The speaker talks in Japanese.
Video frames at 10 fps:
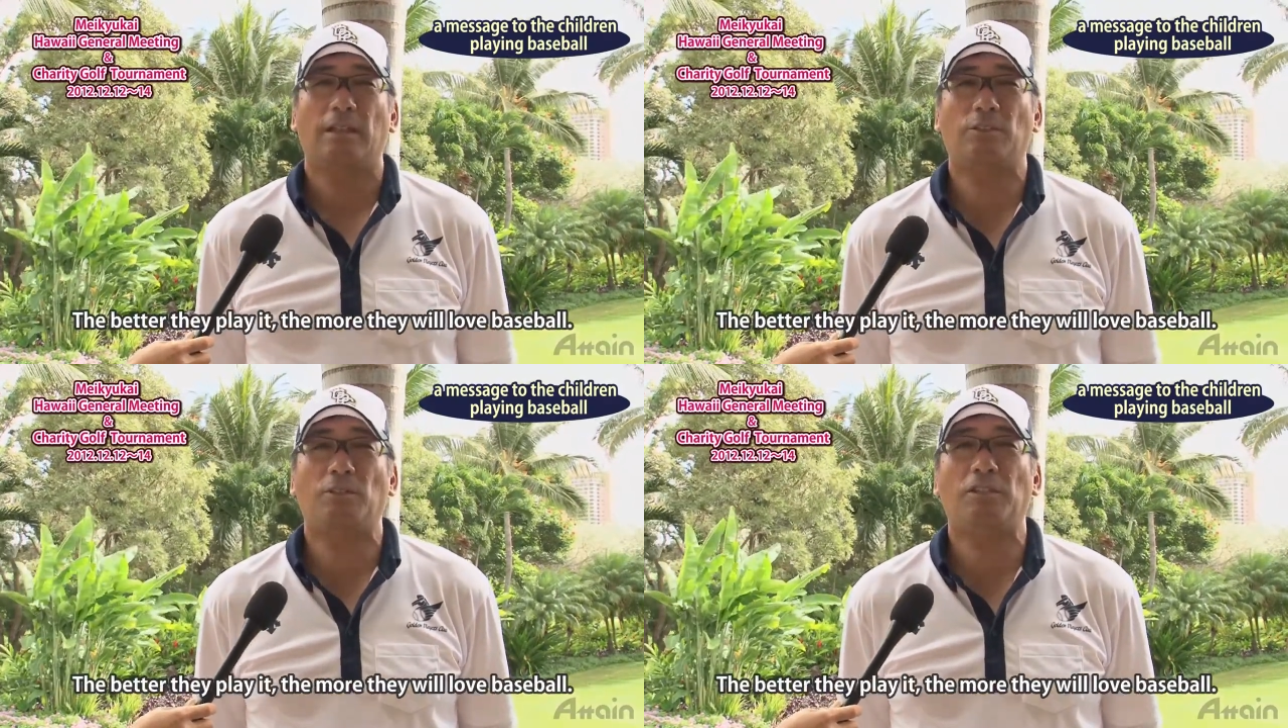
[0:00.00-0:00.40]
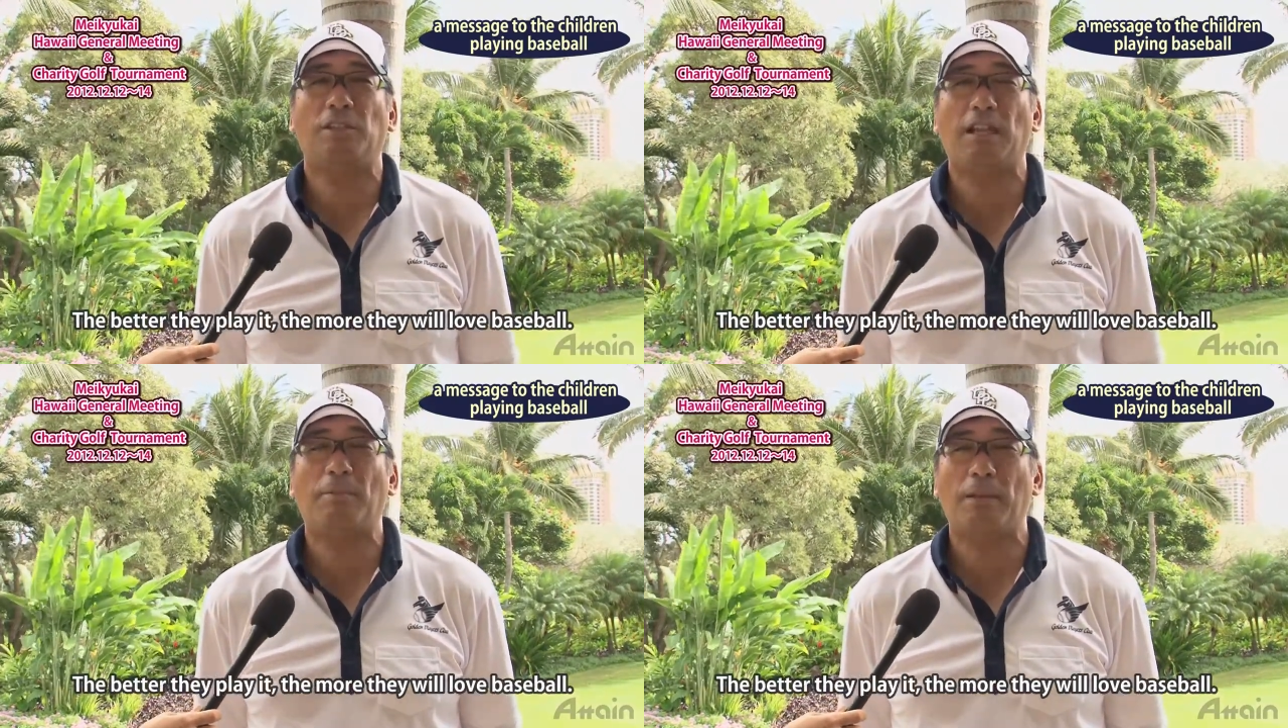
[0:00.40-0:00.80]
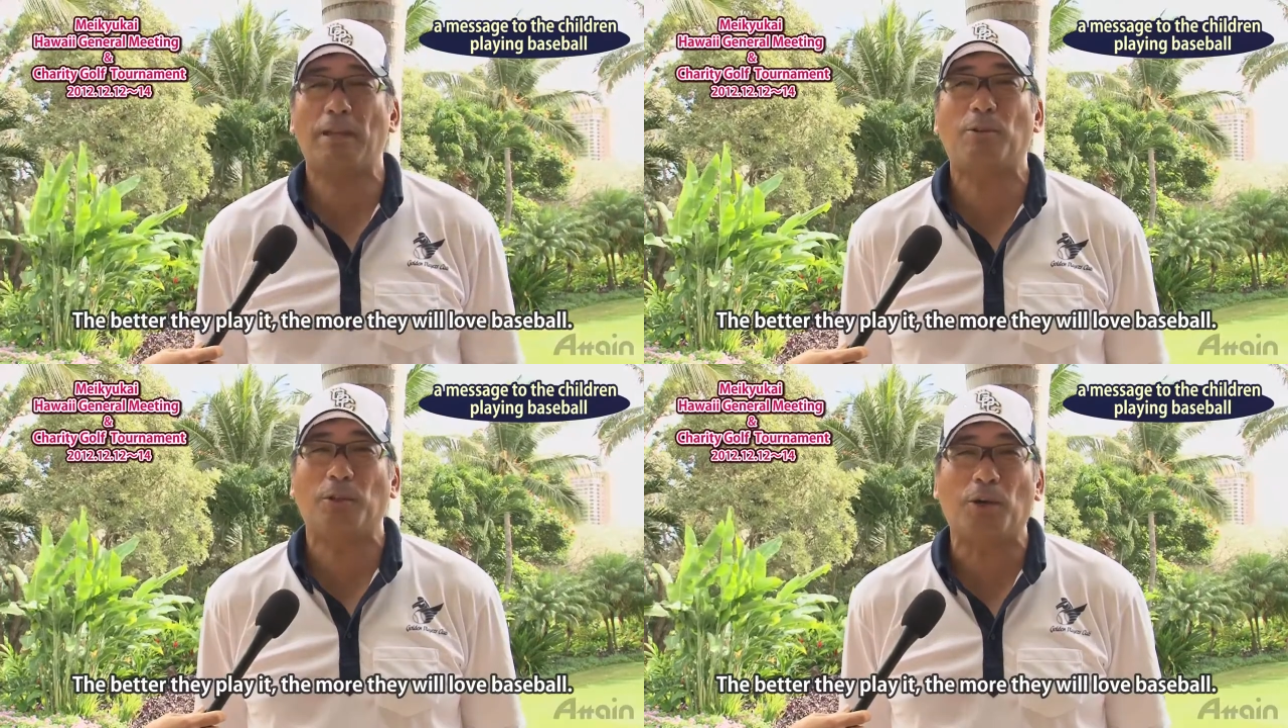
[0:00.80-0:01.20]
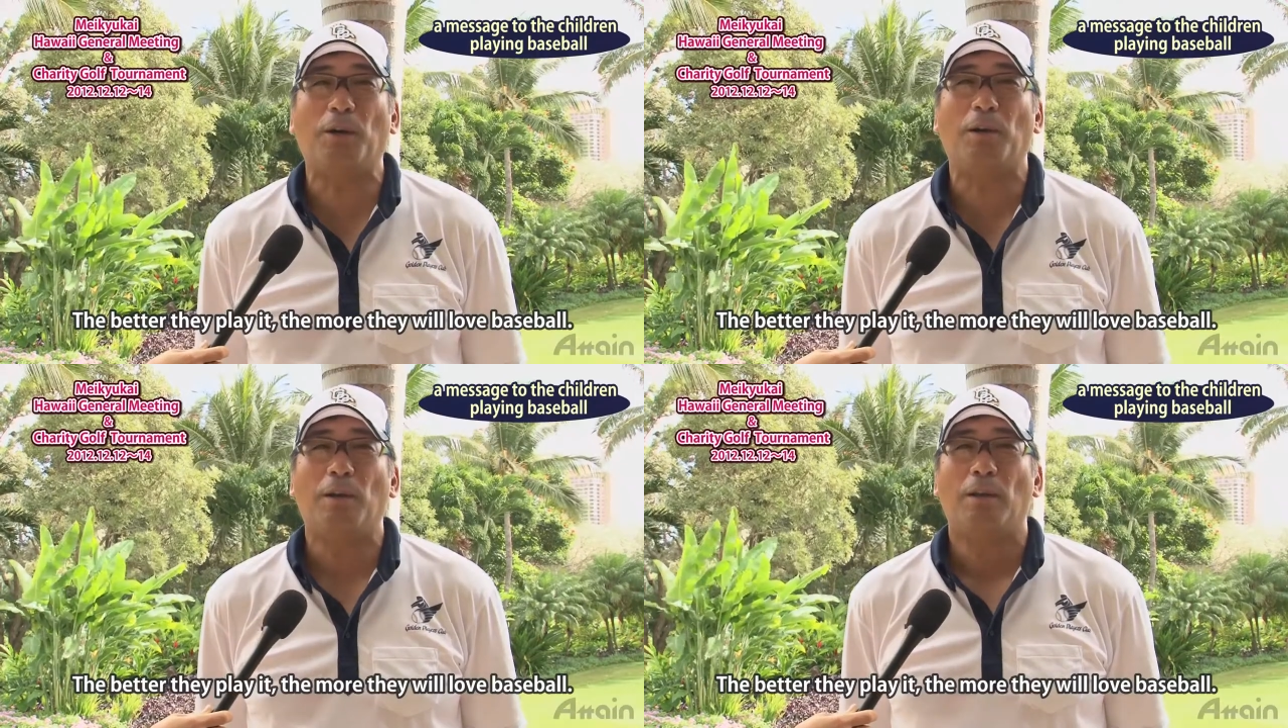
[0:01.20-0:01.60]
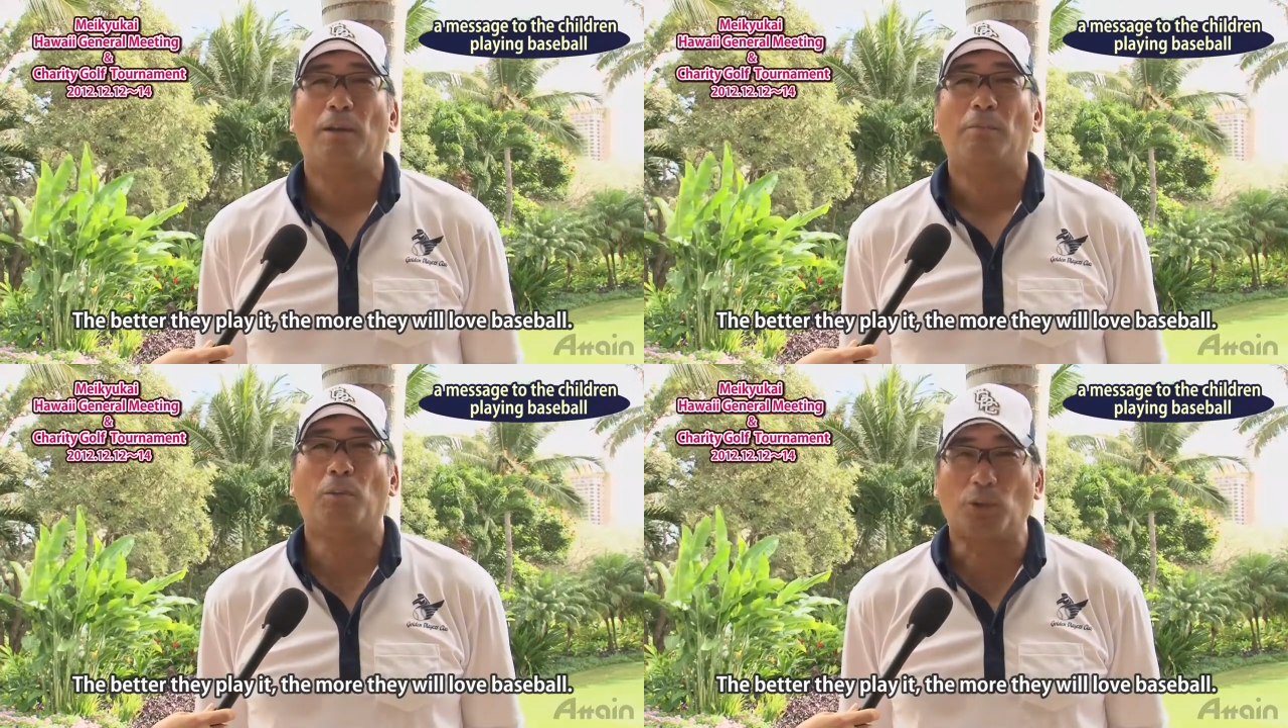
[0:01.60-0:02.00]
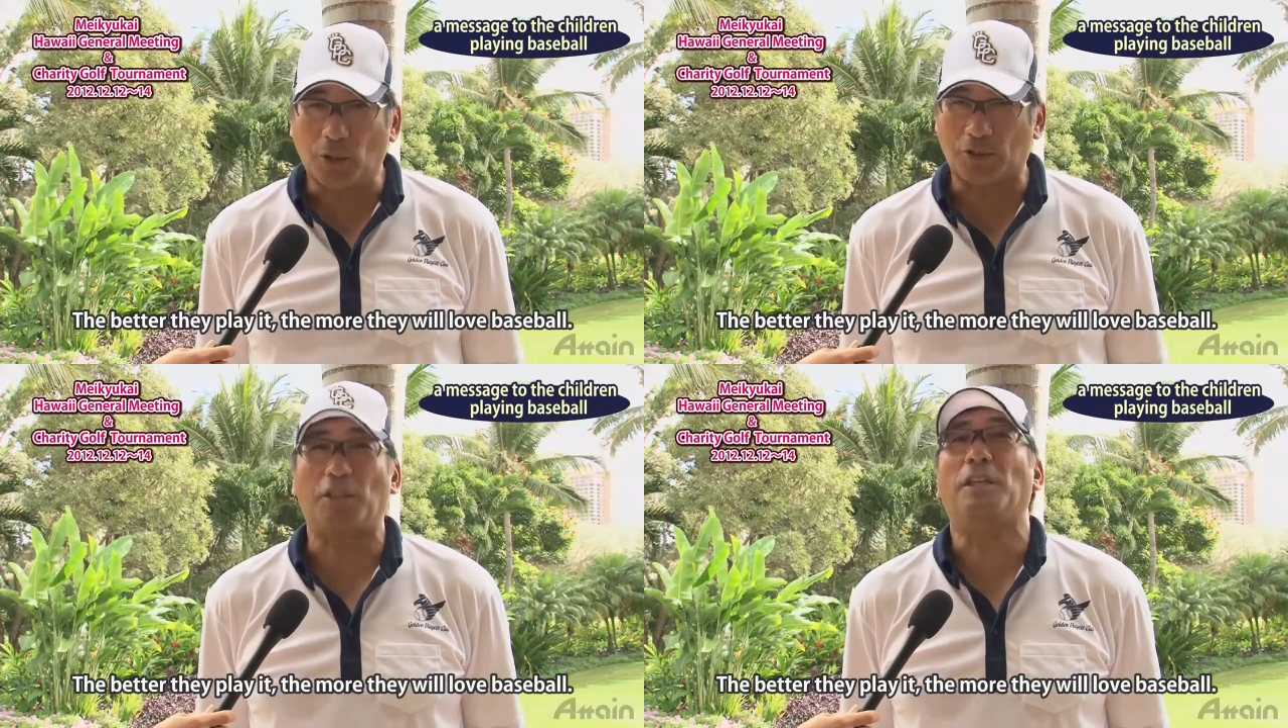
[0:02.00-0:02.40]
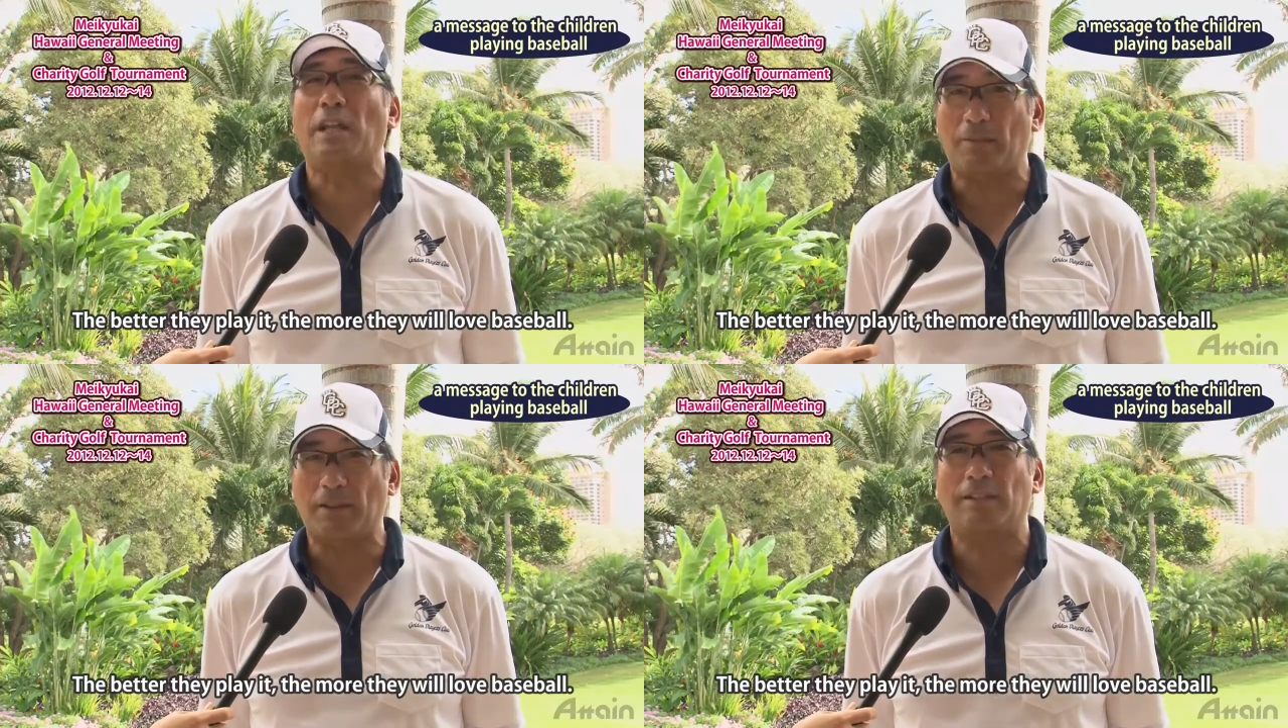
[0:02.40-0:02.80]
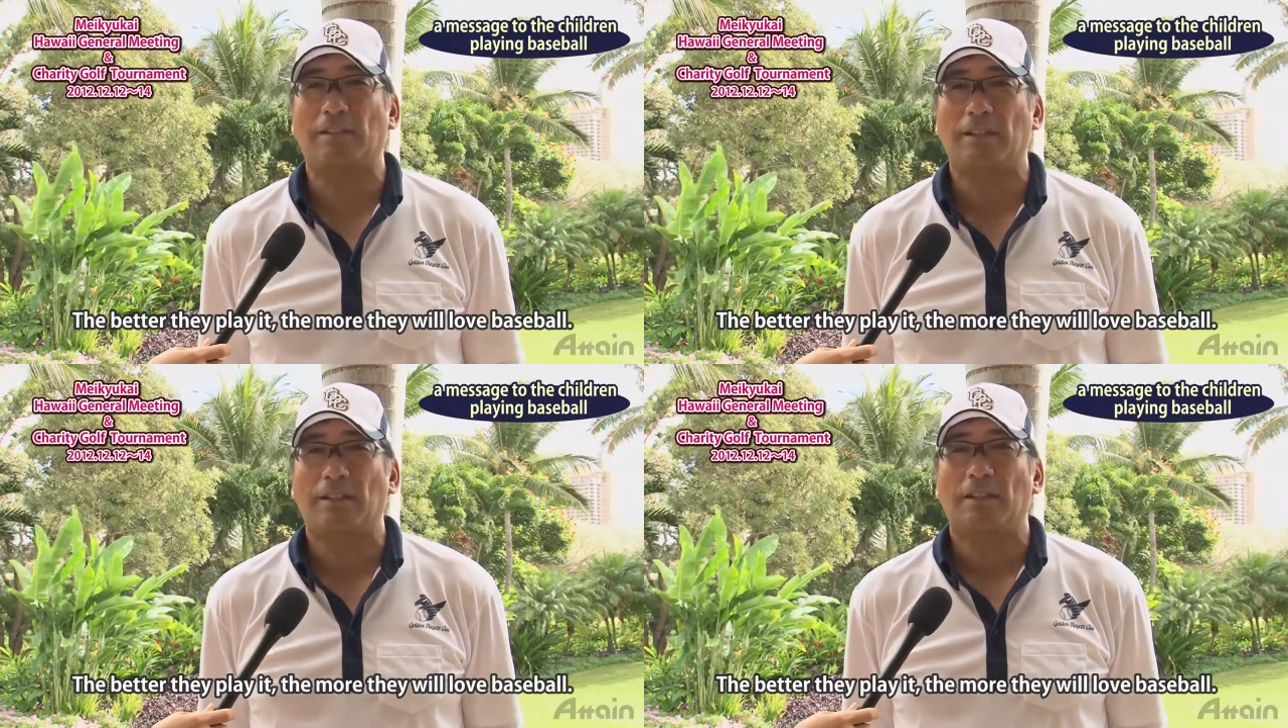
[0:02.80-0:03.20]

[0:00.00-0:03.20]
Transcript: 上手になればなるほどもっと好きになります。